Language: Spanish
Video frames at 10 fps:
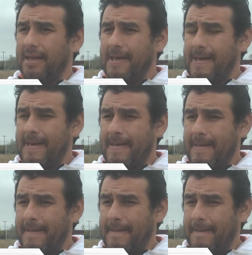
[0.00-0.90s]

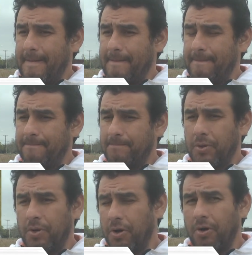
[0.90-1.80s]
Eh,
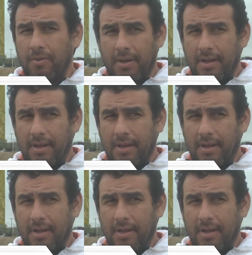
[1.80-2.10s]
no, no, no.